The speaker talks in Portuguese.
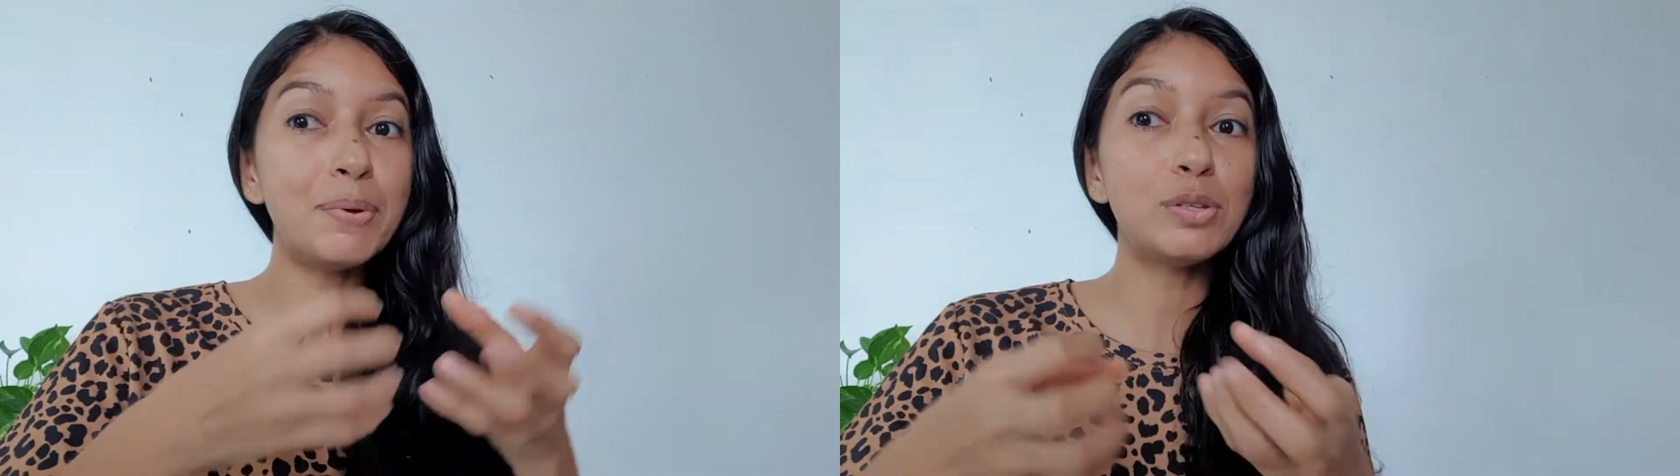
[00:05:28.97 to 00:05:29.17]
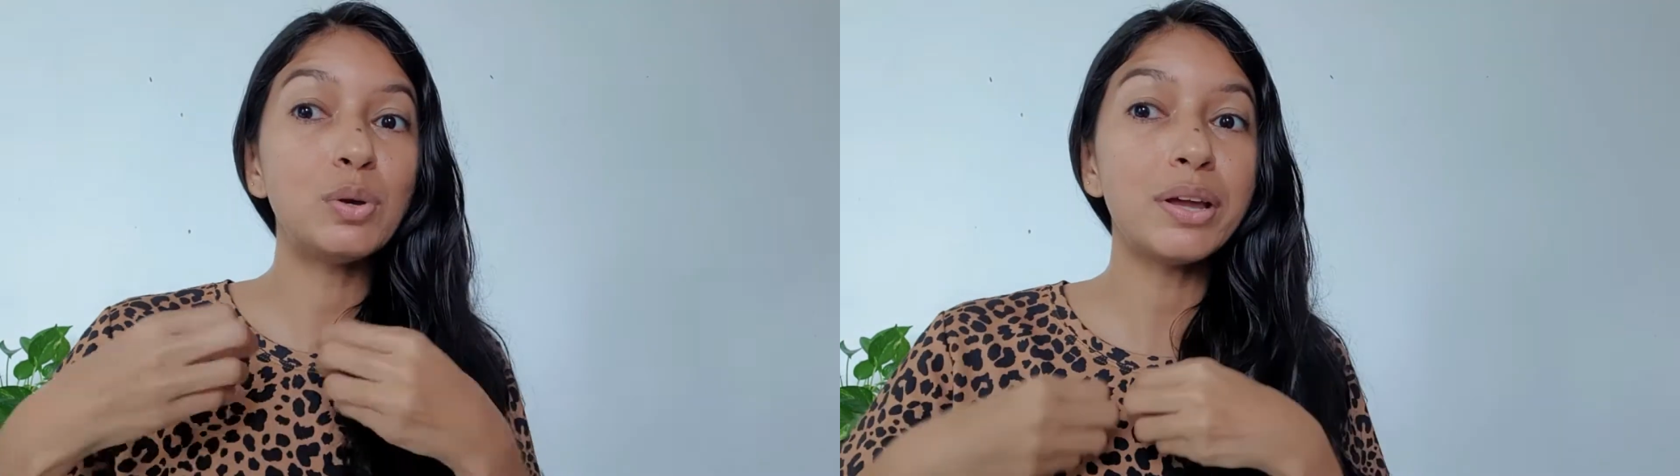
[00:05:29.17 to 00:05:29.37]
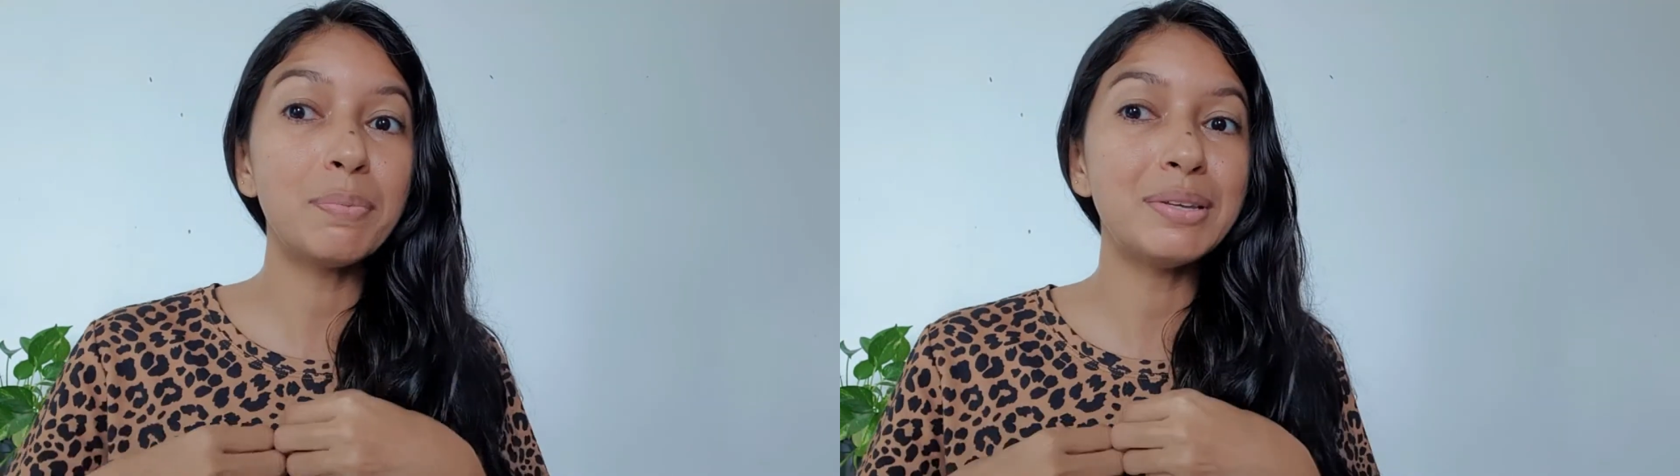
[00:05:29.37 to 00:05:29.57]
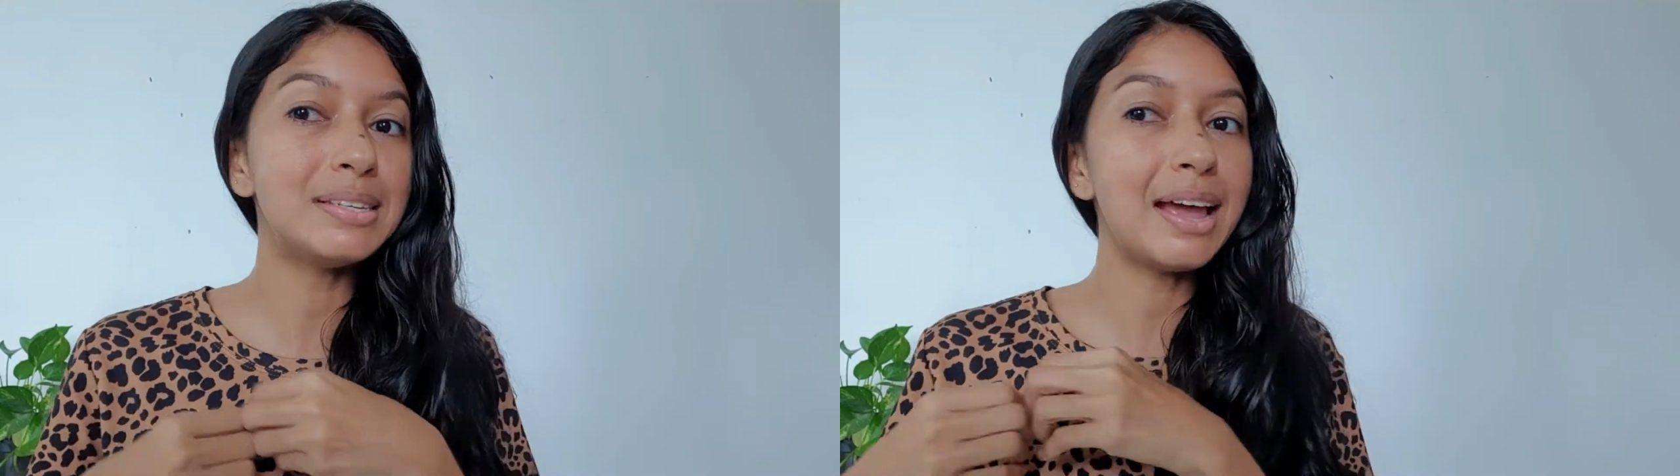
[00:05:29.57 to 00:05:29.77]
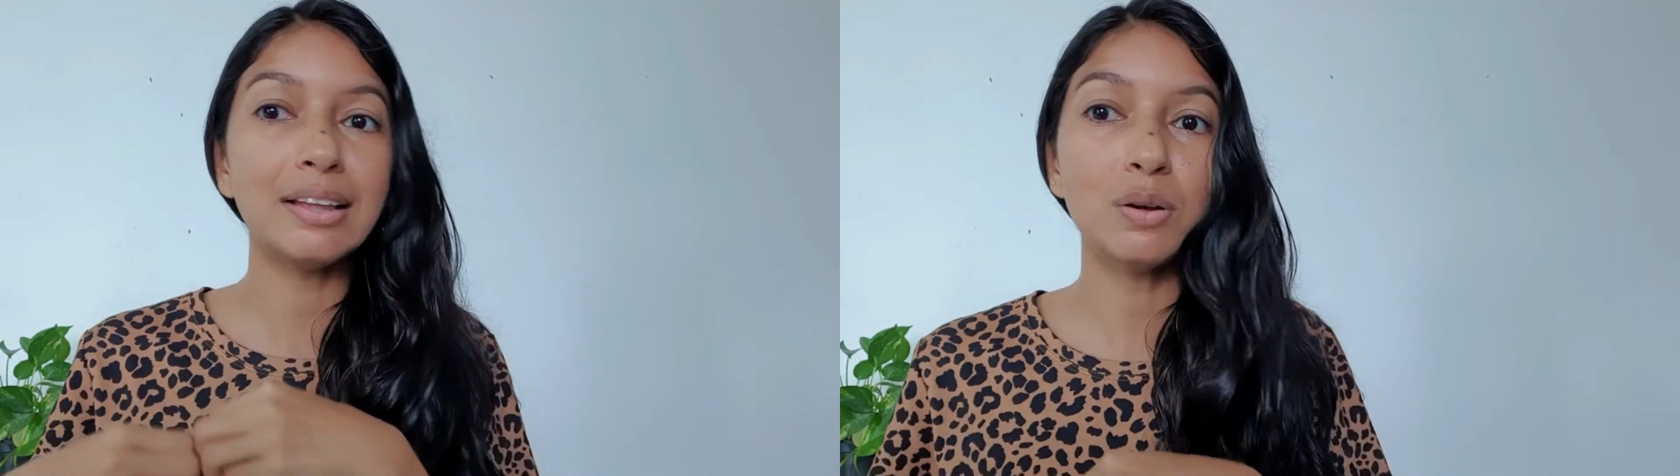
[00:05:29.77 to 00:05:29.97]
pessoa que me
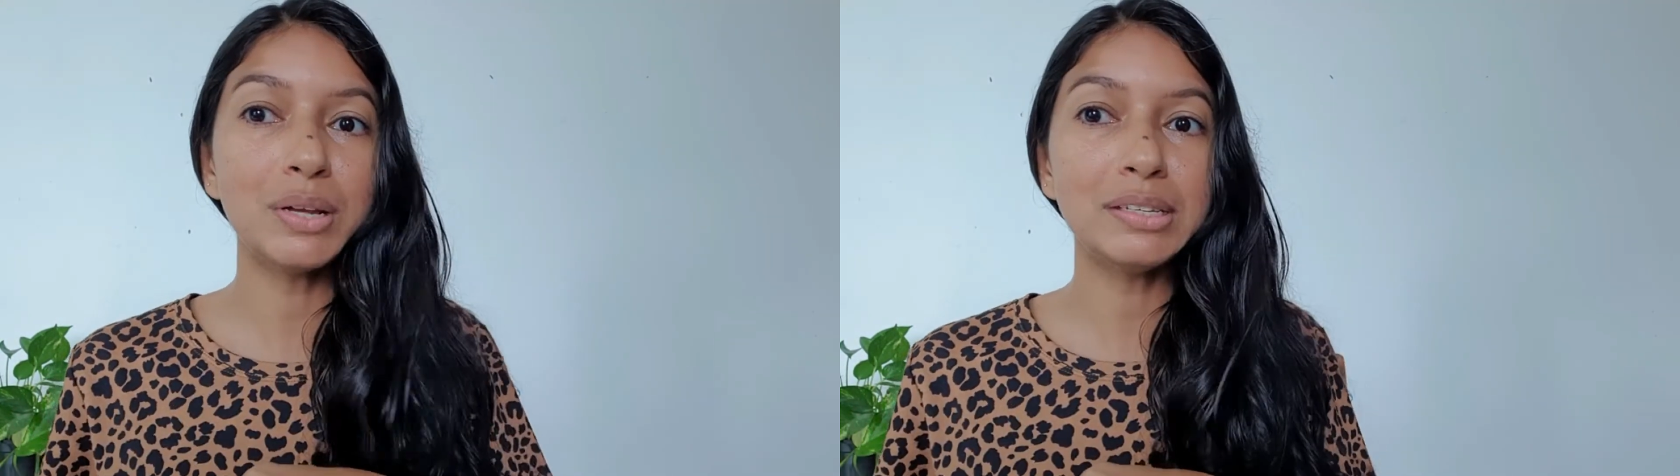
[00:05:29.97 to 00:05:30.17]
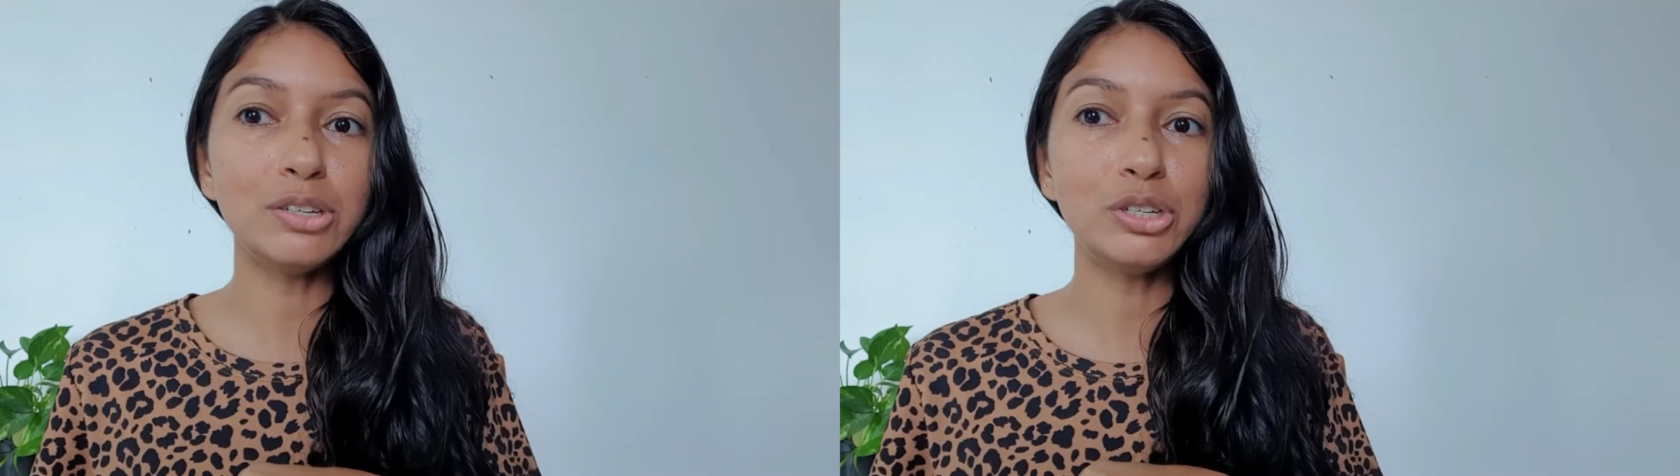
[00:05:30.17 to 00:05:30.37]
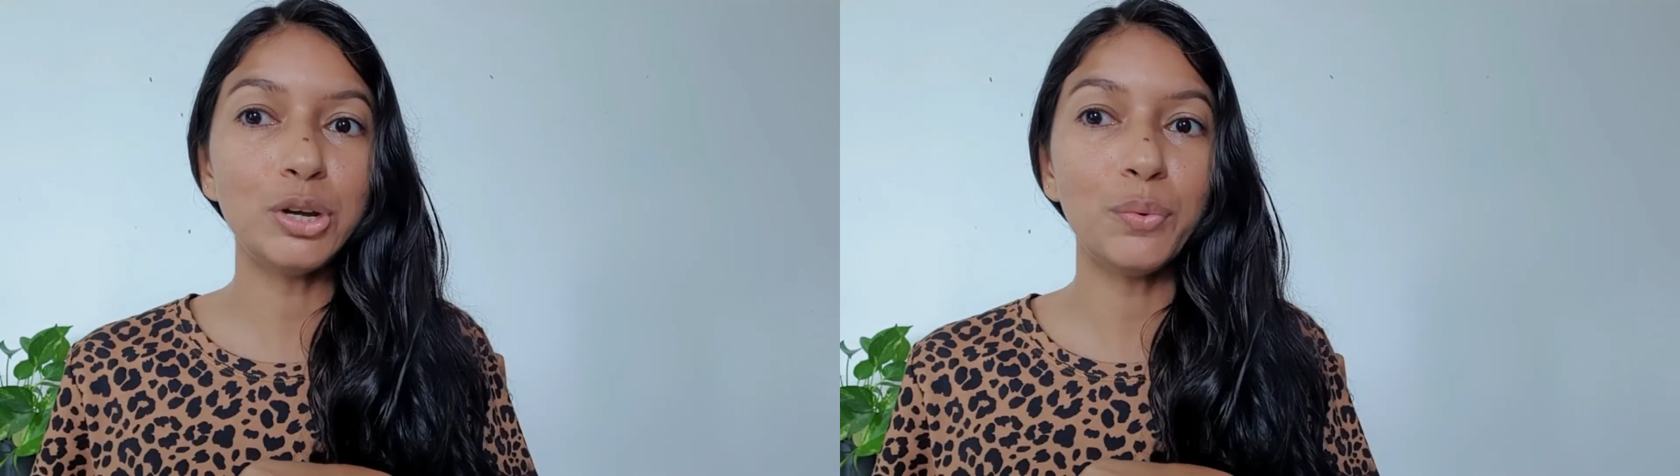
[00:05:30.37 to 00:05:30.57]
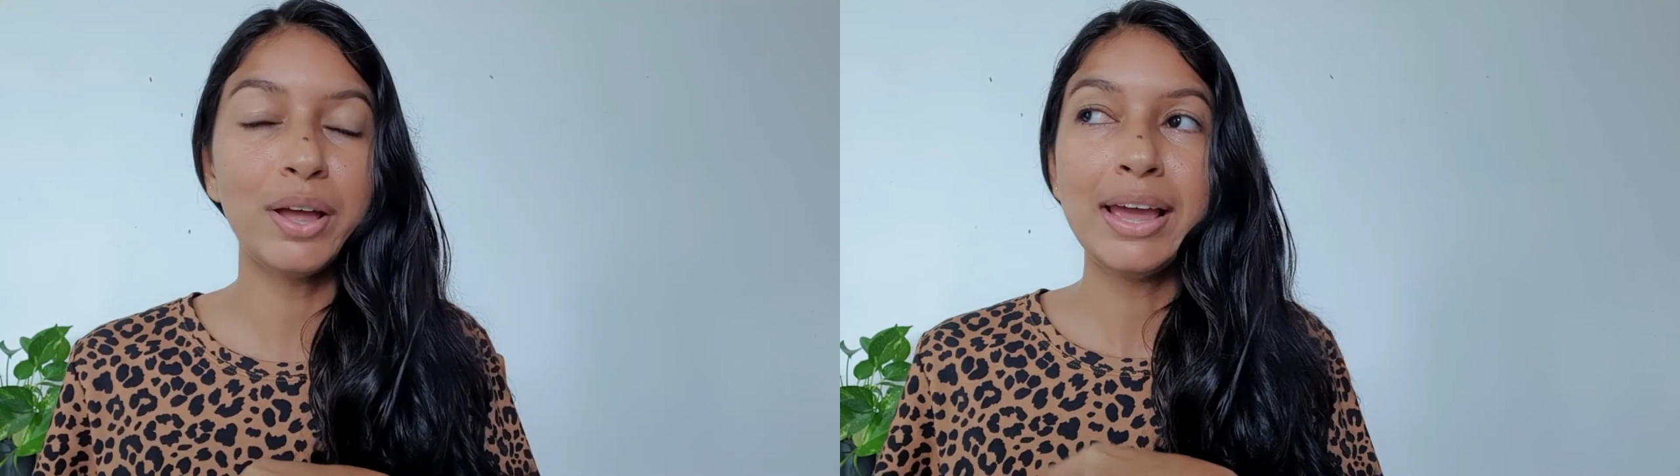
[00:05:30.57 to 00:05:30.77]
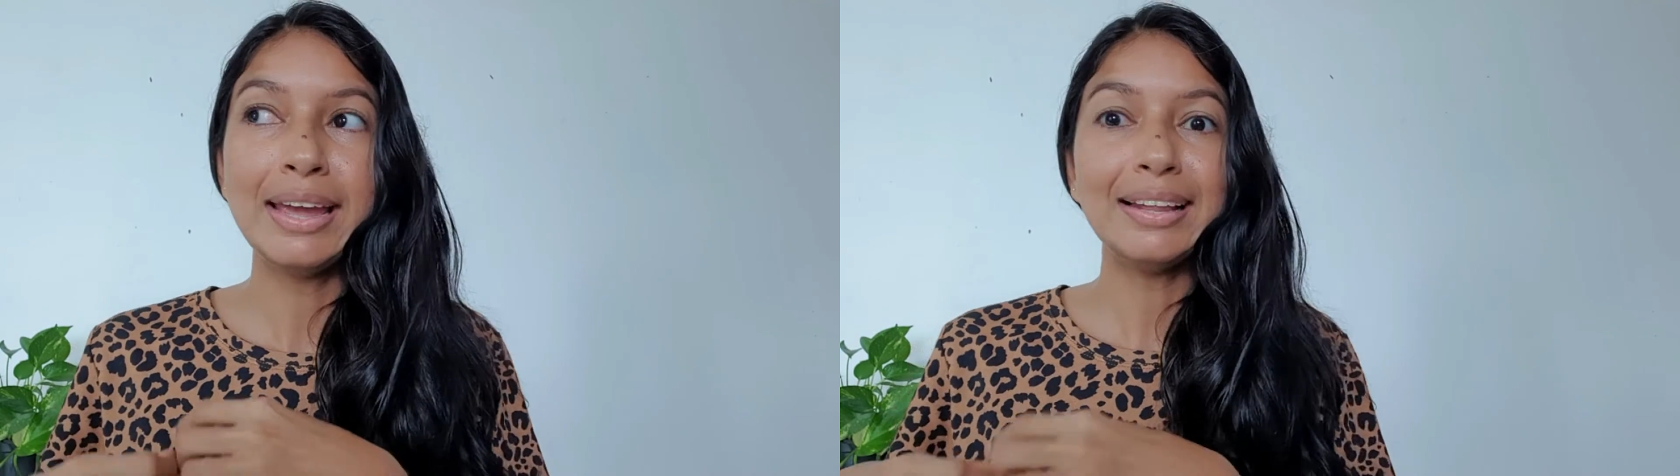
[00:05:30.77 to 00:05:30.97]
segue não assistiu.